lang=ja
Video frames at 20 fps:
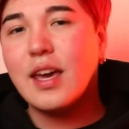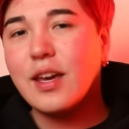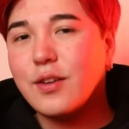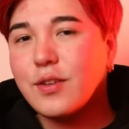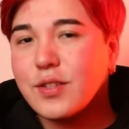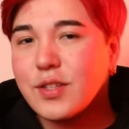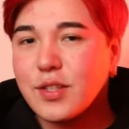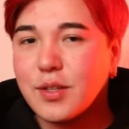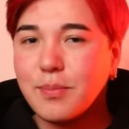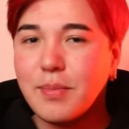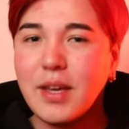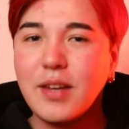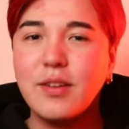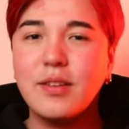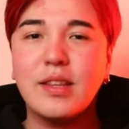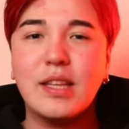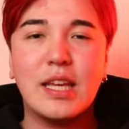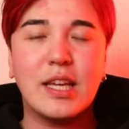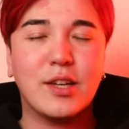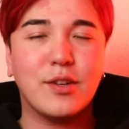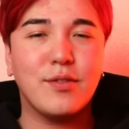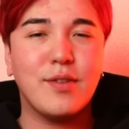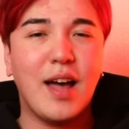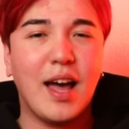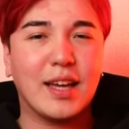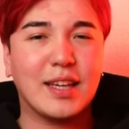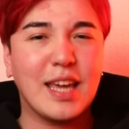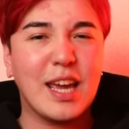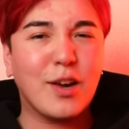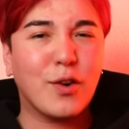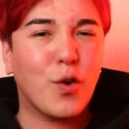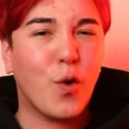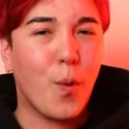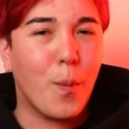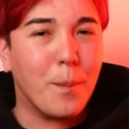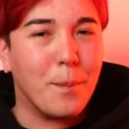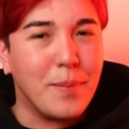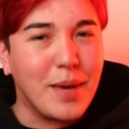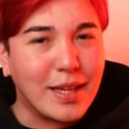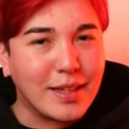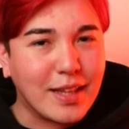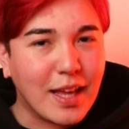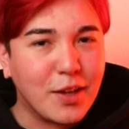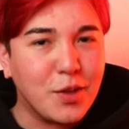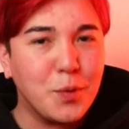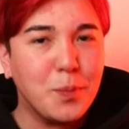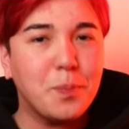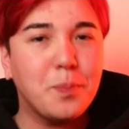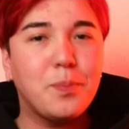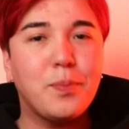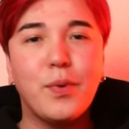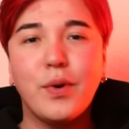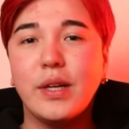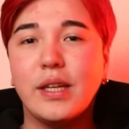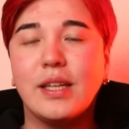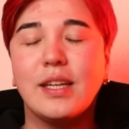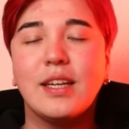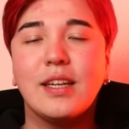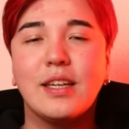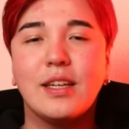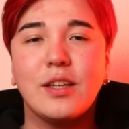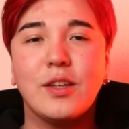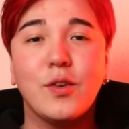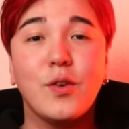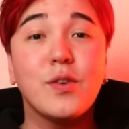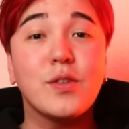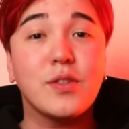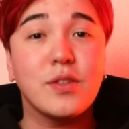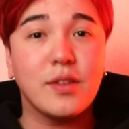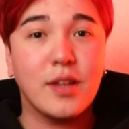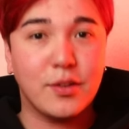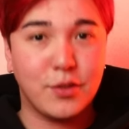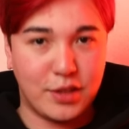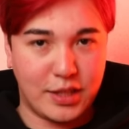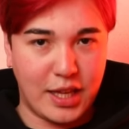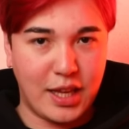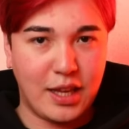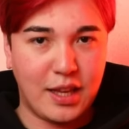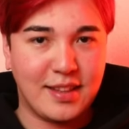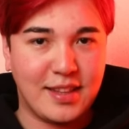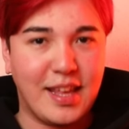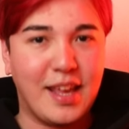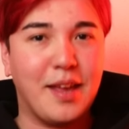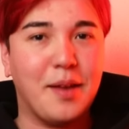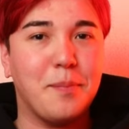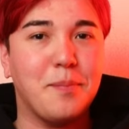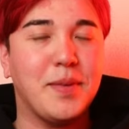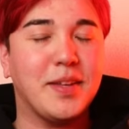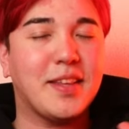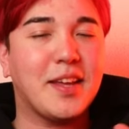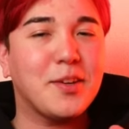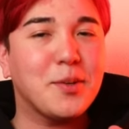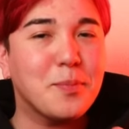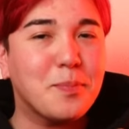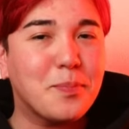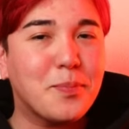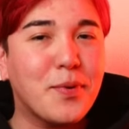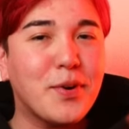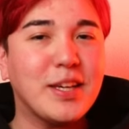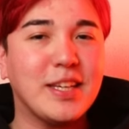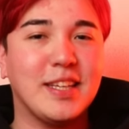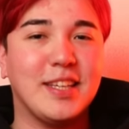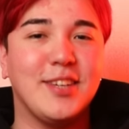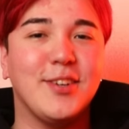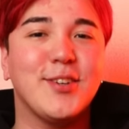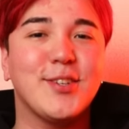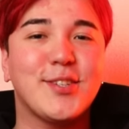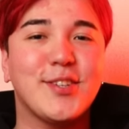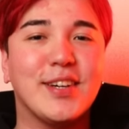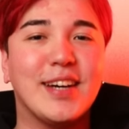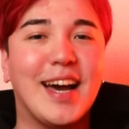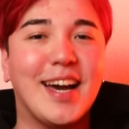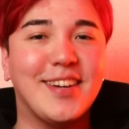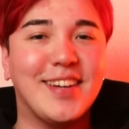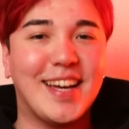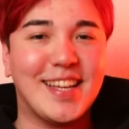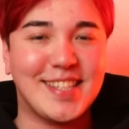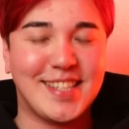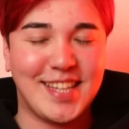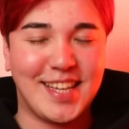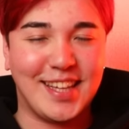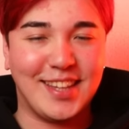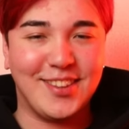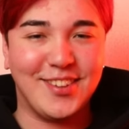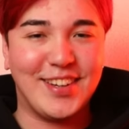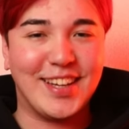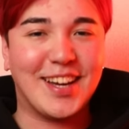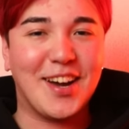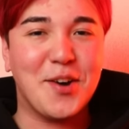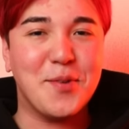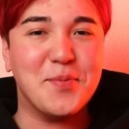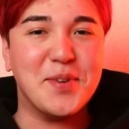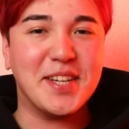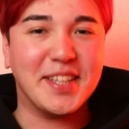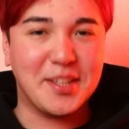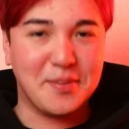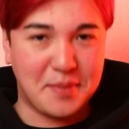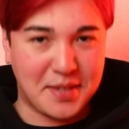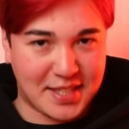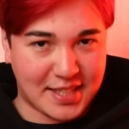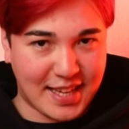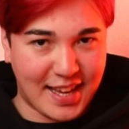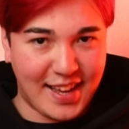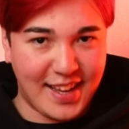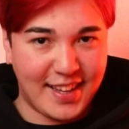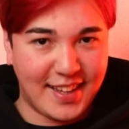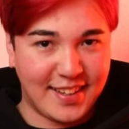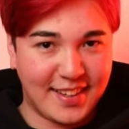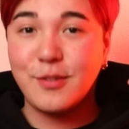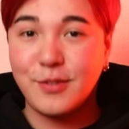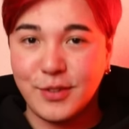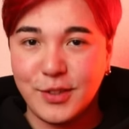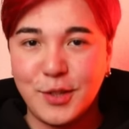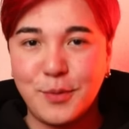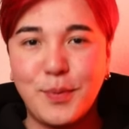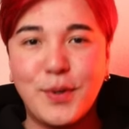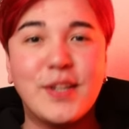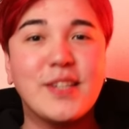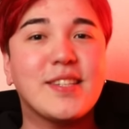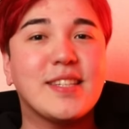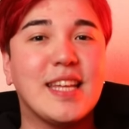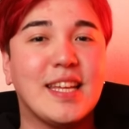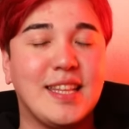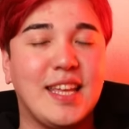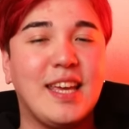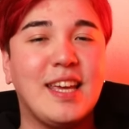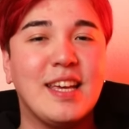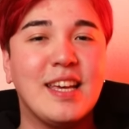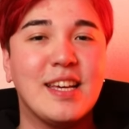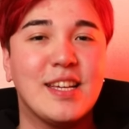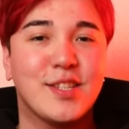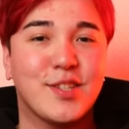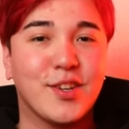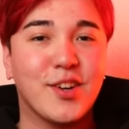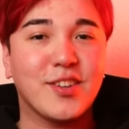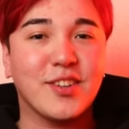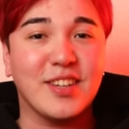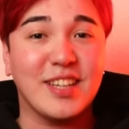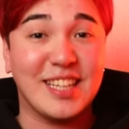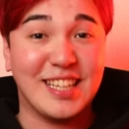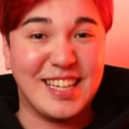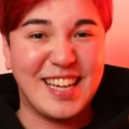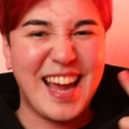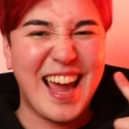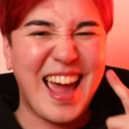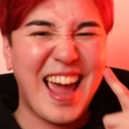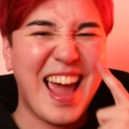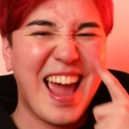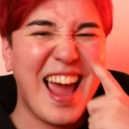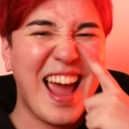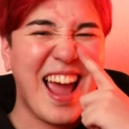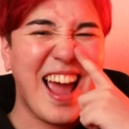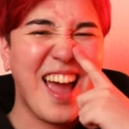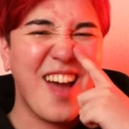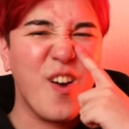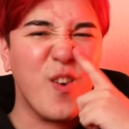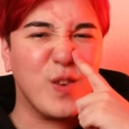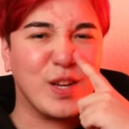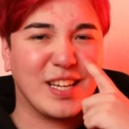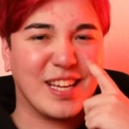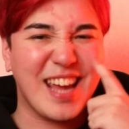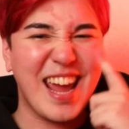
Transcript: ヘルスベルティングは結構メタルっぽい要素なのね。で、メタルっぽい要素がある発声、どれか覚えてますか？フルボイスだね。すごくニャーオ